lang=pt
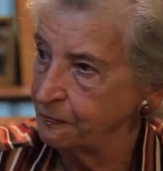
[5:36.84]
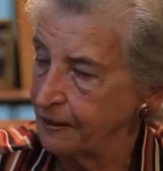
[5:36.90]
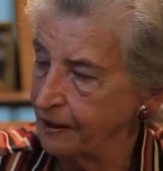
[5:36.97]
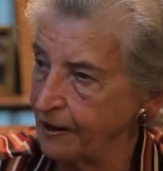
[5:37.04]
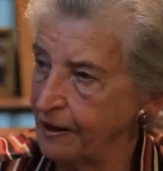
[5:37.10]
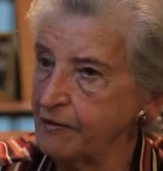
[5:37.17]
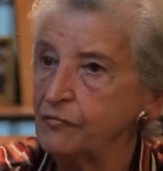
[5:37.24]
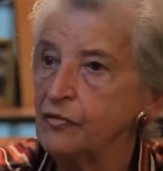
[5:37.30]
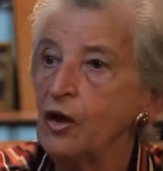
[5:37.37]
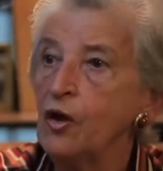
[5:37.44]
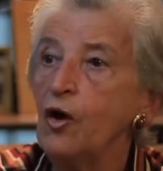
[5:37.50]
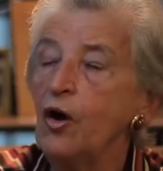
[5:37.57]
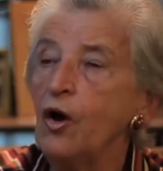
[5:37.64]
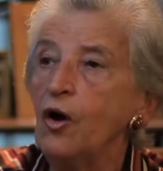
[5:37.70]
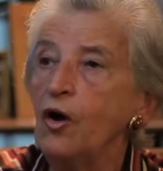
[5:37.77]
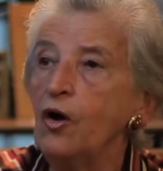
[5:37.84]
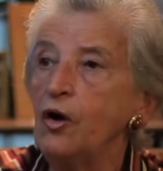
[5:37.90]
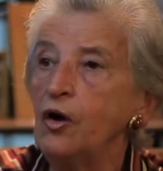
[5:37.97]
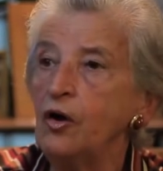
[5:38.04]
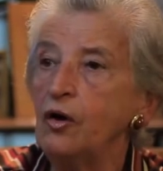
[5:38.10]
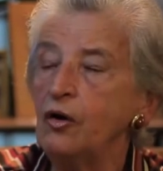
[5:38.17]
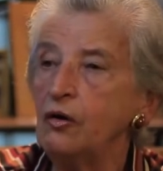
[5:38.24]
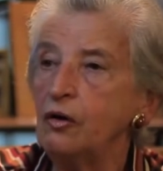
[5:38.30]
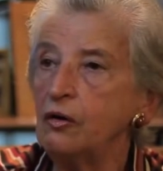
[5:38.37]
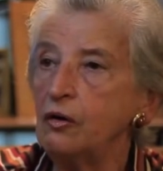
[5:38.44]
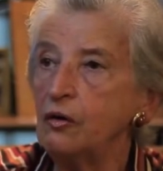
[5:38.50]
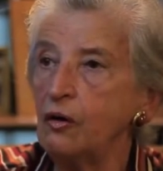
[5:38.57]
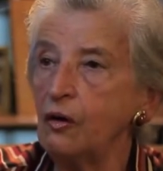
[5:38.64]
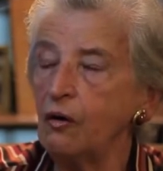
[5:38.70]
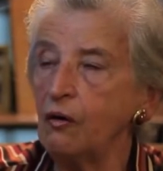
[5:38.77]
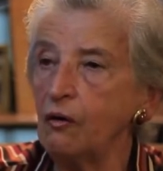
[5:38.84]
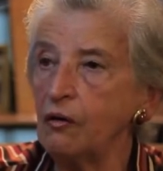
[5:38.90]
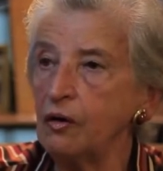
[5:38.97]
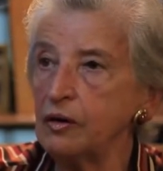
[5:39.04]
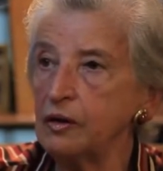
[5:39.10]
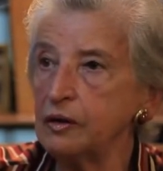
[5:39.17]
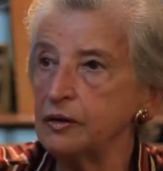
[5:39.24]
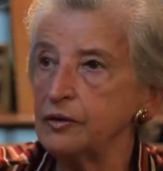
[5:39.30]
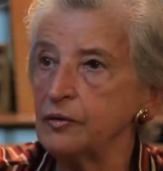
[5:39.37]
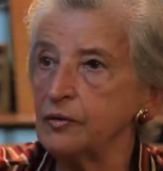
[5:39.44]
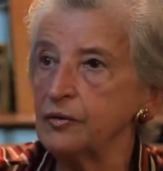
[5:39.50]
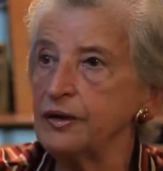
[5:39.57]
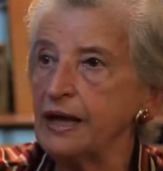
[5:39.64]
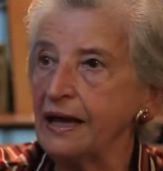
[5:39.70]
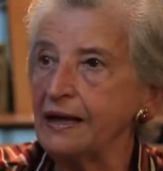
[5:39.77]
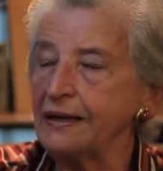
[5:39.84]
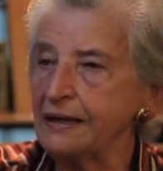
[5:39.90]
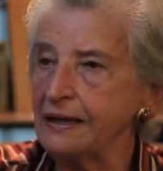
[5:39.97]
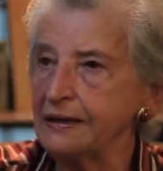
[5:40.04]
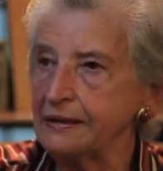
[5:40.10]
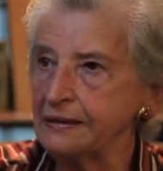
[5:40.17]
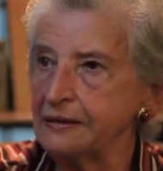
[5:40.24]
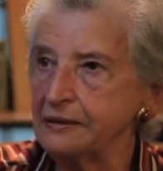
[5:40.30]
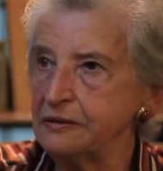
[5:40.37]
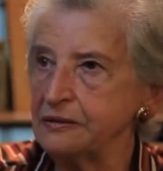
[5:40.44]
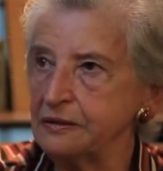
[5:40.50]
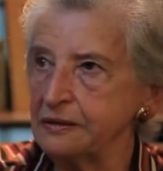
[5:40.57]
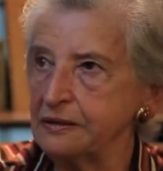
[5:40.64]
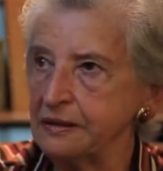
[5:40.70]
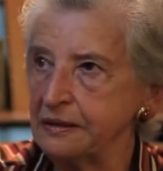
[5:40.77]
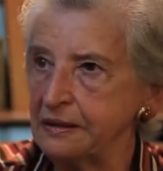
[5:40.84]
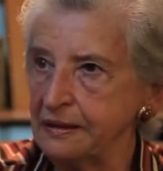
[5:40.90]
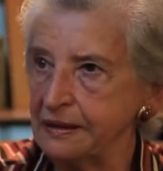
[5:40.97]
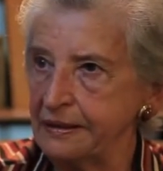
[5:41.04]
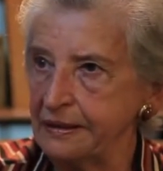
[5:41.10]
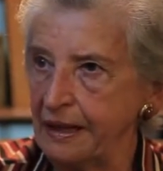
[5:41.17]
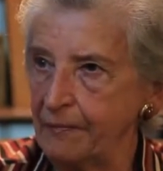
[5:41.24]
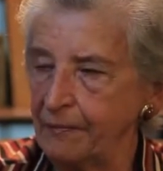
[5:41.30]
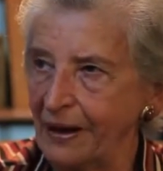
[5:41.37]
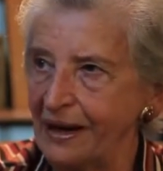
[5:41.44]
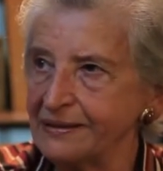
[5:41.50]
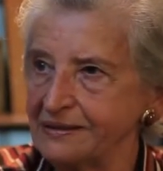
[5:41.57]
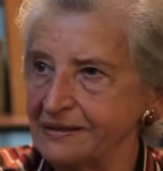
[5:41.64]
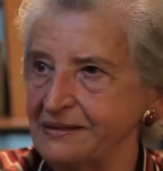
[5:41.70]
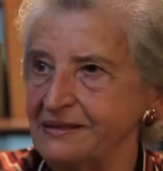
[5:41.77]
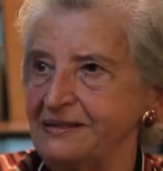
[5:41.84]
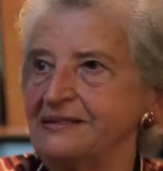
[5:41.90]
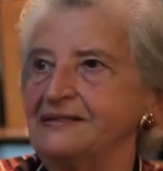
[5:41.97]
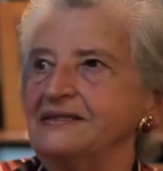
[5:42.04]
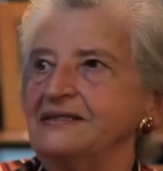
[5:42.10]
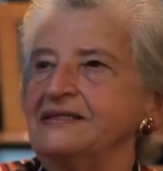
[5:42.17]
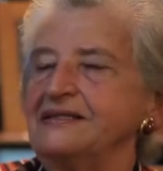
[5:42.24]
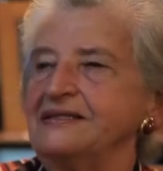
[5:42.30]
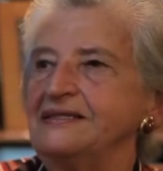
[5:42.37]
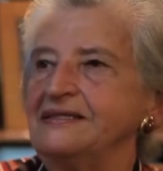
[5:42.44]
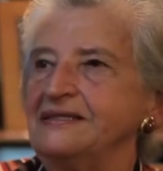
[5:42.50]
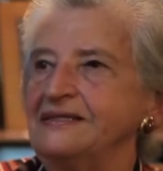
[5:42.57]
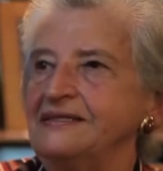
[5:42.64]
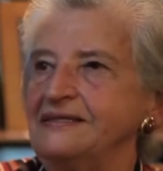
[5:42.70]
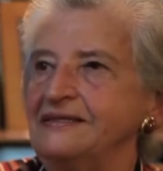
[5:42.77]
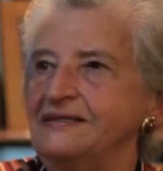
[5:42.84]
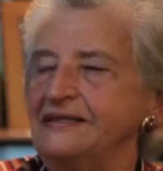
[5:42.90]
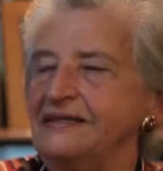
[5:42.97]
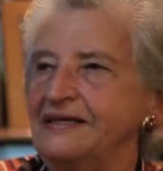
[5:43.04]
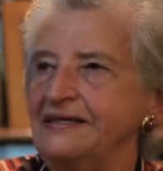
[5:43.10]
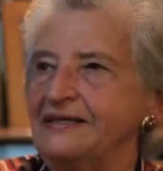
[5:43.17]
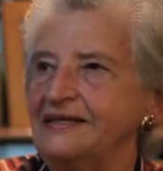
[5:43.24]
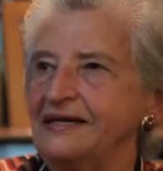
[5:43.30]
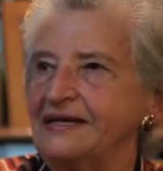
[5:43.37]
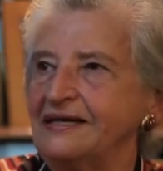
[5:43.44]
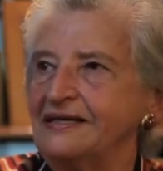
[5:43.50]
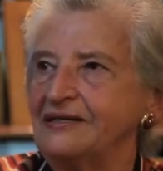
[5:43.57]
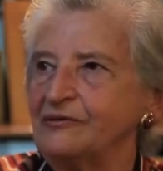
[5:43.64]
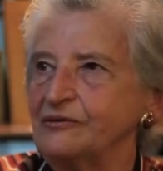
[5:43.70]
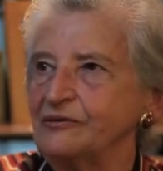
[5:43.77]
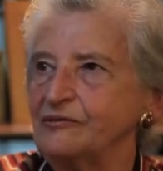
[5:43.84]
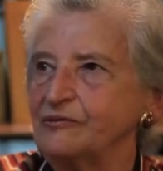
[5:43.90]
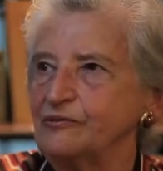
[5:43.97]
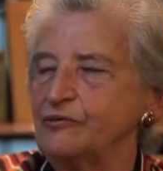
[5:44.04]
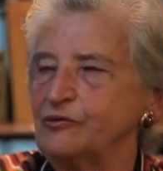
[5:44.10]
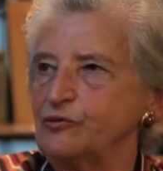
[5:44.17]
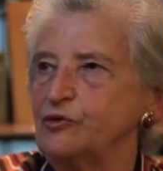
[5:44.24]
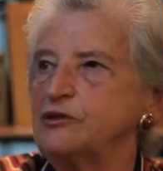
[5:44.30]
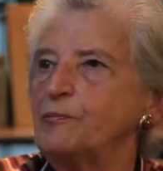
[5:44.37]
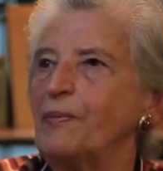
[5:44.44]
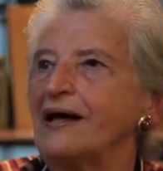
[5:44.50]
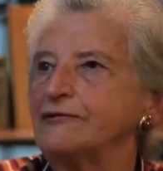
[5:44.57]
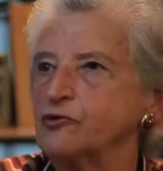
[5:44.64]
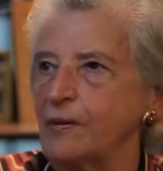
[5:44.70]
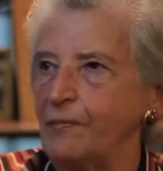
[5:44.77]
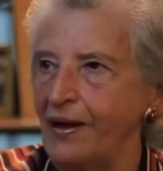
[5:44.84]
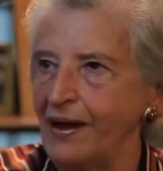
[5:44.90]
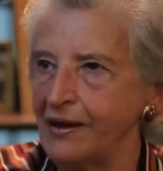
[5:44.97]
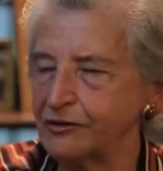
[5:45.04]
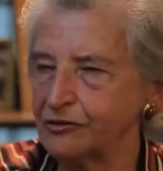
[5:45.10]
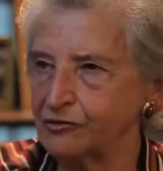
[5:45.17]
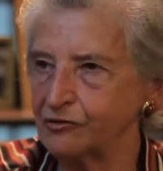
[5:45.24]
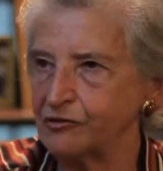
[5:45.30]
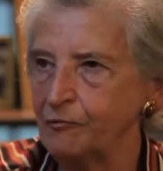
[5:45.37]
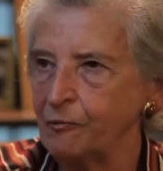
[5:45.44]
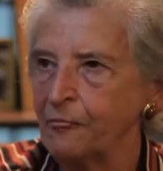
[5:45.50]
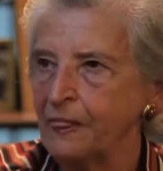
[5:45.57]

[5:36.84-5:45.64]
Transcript: não é? Uh, uh, no, na, na na parte de, de, de, da, do, do, espaço aberto,